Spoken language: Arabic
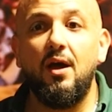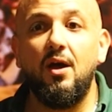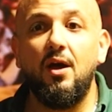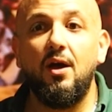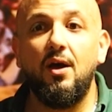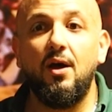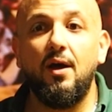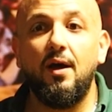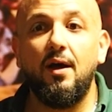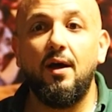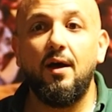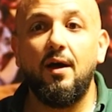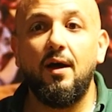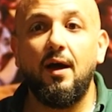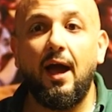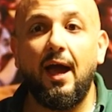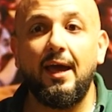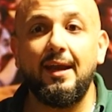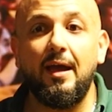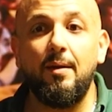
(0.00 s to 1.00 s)

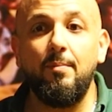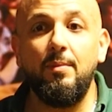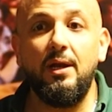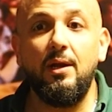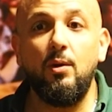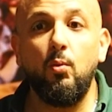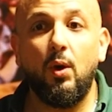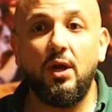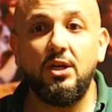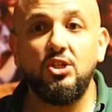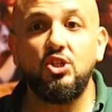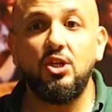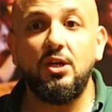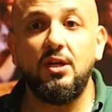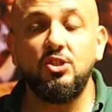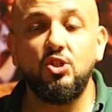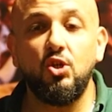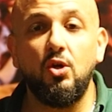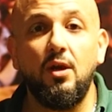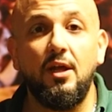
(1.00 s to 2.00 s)
آه، هنعمل
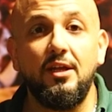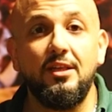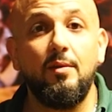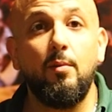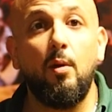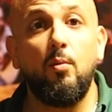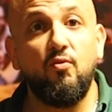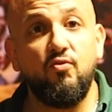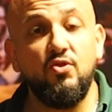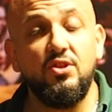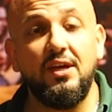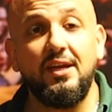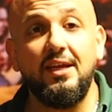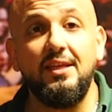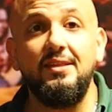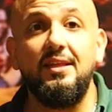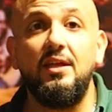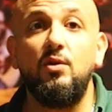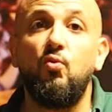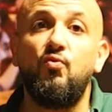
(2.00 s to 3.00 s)
ورشه ان شاء الله هتبقى
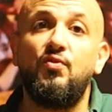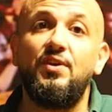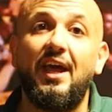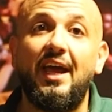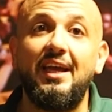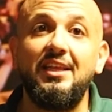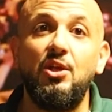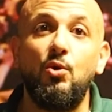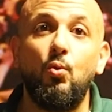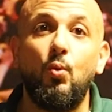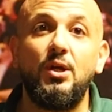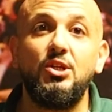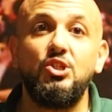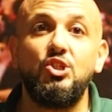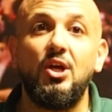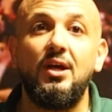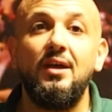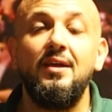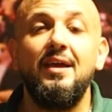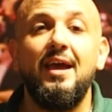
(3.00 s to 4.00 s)
مفيده جدا وفي نهايه
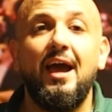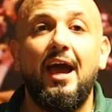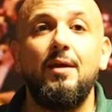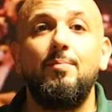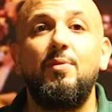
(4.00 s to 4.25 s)
الورشه